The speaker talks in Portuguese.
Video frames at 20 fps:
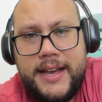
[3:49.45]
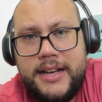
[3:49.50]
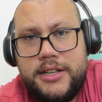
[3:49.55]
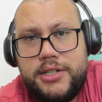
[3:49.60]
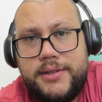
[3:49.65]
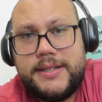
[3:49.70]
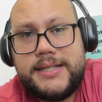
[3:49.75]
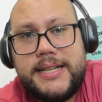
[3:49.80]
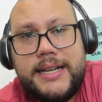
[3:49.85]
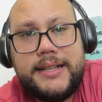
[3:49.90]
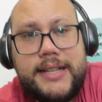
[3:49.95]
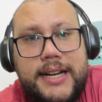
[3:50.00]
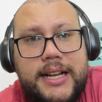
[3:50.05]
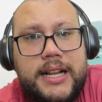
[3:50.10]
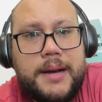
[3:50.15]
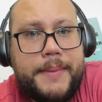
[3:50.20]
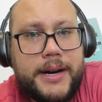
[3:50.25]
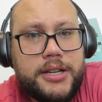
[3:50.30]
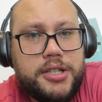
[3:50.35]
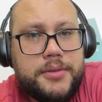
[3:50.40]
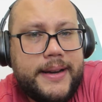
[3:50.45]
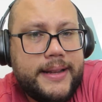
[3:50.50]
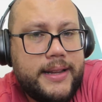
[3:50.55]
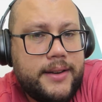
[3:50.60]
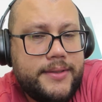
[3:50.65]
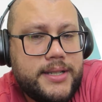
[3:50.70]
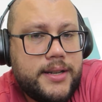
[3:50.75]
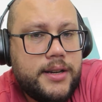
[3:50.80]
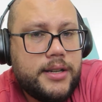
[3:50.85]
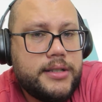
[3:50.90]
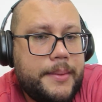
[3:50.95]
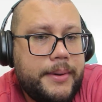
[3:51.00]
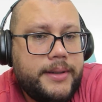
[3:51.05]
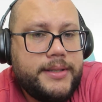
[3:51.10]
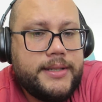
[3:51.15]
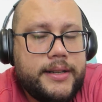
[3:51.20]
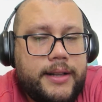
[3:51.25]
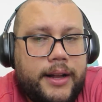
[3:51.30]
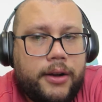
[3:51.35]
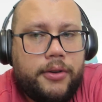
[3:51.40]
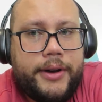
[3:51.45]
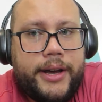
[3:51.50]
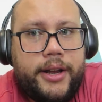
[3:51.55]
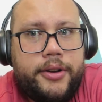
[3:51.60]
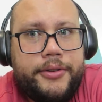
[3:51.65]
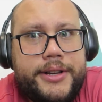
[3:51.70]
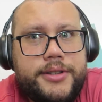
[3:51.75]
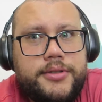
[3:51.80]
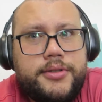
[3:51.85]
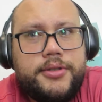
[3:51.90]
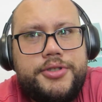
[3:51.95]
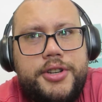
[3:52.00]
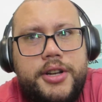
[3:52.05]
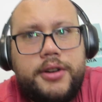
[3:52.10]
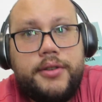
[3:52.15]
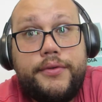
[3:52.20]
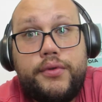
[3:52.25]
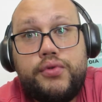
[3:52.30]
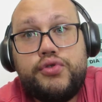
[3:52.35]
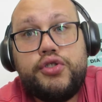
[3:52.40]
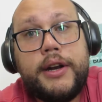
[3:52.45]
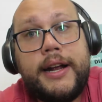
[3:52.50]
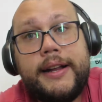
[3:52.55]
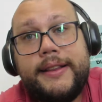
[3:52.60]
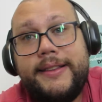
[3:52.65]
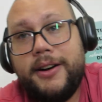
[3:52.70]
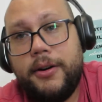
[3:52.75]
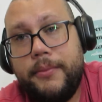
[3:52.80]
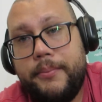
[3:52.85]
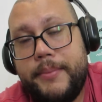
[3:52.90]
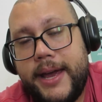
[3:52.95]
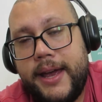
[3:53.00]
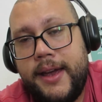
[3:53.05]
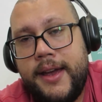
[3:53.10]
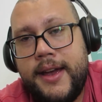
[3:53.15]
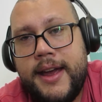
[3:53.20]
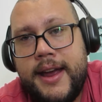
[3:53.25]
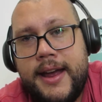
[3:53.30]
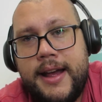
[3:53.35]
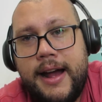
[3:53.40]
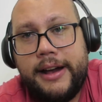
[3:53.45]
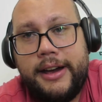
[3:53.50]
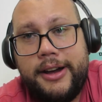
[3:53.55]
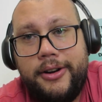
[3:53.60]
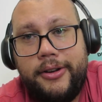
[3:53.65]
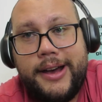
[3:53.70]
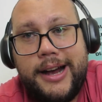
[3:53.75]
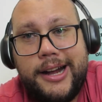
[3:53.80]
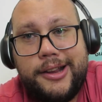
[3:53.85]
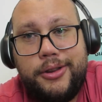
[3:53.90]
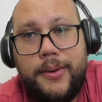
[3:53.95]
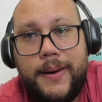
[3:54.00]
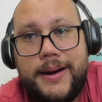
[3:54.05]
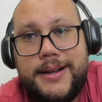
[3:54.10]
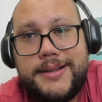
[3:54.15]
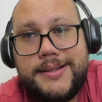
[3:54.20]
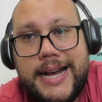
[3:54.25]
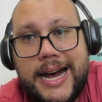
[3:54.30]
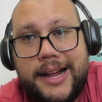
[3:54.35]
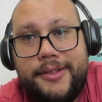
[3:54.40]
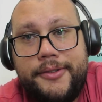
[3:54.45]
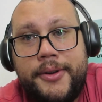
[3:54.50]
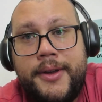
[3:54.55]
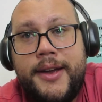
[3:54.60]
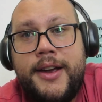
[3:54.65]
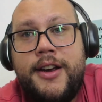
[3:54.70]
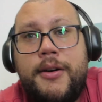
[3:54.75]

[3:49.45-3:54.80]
Se você entrar na parte beta, você já sabe que você está correndo o risco de não funcionar tão bem aquilo que é atualizado.